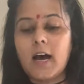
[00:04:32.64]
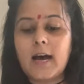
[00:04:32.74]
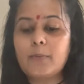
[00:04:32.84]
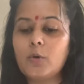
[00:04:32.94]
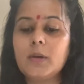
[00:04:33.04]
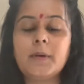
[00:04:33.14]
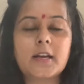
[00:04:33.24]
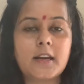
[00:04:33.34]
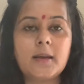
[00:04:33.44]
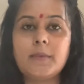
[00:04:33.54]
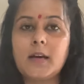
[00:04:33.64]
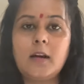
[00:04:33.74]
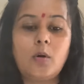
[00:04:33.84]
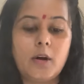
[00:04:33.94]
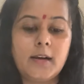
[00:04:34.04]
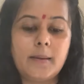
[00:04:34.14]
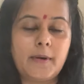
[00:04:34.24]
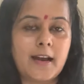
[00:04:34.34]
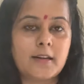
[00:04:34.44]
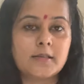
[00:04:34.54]
आप कोई भी क्रीम या ऑयल
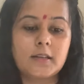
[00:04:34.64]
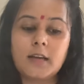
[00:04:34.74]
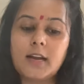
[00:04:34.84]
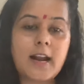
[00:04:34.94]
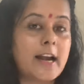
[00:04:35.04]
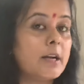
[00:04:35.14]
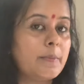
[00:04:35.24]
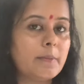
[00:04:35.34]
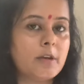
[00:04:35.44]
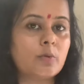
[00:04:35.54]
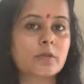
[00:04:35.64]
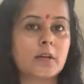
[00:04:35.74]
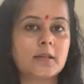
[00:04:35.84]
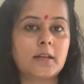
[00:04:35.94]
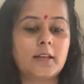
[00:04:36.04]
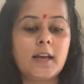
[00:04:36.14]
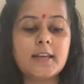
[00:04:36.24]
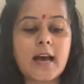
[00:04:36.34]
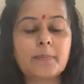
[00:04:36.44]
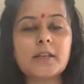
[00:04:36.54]
अप्लाई कर सकते हैं या नाइट में भी यूज कर सकते हैं
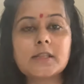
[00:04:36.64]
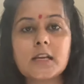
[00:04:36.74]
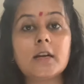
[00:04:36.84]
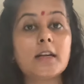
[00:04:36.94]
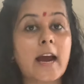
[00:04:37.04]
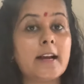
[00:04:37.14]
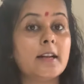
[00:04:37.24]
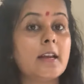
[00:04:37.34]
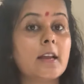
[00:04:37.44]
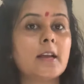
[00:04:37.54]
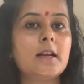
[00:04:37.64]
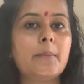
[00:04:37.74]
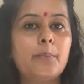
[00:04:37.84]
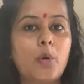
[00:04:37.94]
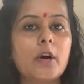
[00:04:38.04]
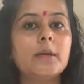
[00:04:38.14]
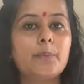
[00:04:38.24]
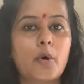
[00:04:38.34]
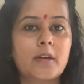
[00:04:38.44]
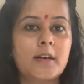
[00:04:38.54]
या आपकी स्किन टाइटनिंग के लिए बहुत
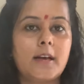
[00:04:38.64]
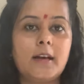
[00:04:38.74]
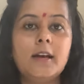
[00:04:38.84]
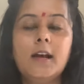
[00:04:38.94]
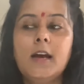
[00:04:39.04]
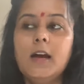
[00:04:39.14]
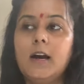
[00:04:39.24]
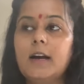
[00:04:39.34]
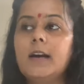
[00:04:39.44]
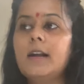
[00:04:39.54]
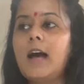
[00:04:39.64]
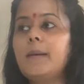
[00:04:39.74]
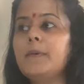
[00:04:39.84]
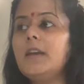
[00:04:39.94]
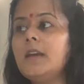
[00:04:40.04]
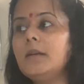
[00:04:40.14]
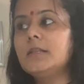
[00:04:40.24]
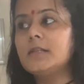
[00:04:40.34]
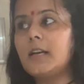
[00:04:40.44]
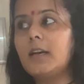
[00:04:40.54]
इंपॉर्टेंट है अगर आपकी
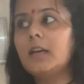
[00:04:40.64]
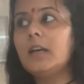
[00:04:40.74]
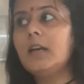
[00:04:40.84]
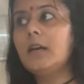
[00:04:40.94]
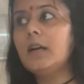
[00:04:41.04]
जैसे कि